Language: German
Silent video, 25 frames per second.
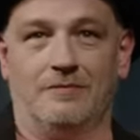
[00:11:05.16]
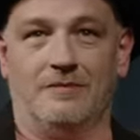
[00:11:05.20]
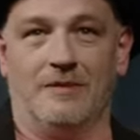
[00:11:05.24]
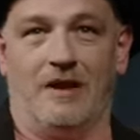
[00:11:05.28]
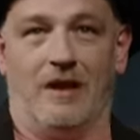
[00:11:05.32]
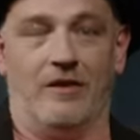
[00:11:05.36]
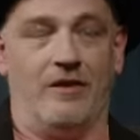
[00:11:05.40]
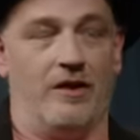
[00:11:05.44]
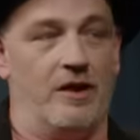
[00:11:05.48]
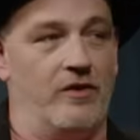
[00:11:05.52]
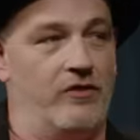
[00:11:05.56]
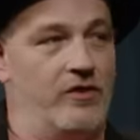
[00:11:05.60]

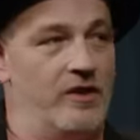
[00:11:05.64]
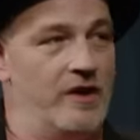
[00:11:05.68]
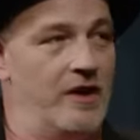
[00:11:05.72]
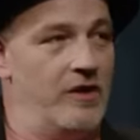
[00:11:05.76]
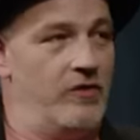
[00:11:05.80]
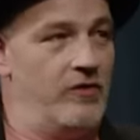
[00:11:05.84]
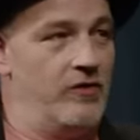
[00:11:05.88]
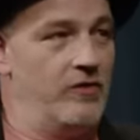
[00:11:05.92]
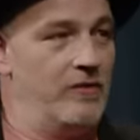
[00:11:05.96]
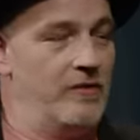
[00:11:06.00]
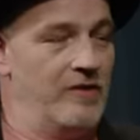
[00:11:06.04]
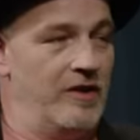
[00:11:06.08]

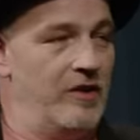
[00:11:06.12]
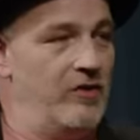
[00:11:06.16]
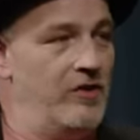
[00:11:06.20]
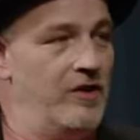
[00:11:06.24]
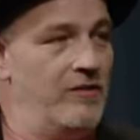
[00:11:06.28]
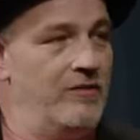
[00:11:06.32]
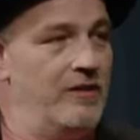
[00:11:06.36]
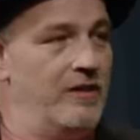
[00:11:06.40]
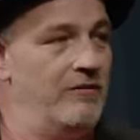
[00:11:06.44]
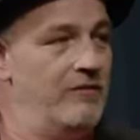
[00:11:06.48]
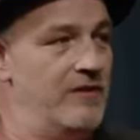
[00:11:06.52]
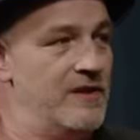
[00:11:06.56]
andererseits, weiß
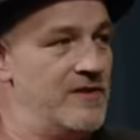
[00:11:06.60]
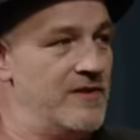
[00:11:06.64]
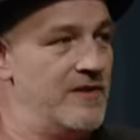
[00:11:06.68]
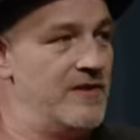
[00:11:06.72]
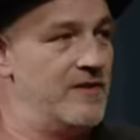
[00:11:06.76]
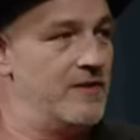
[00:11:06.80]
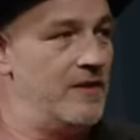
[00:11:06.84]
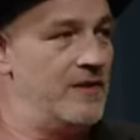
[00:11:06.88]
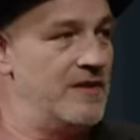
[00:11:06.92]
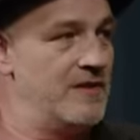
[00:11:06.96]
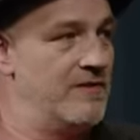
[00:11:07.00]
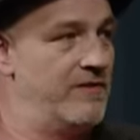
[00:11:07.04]
nicht, wen willst du
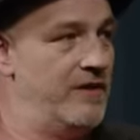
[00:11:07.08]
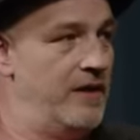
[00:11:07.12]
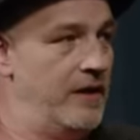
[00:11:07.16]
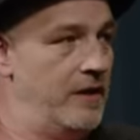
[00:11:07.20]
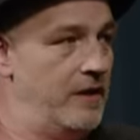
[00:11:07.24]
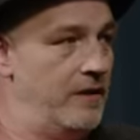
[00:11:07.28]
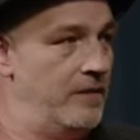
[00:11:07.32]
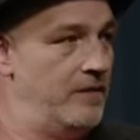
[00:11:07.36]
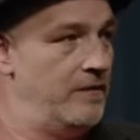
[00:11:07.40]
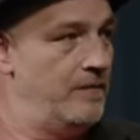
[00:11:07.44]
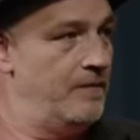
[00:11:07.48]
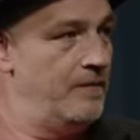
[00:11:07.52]
sonst
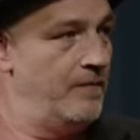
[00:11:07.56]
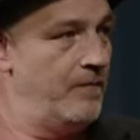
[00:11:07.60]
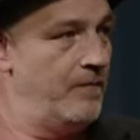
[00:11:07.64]
wählen?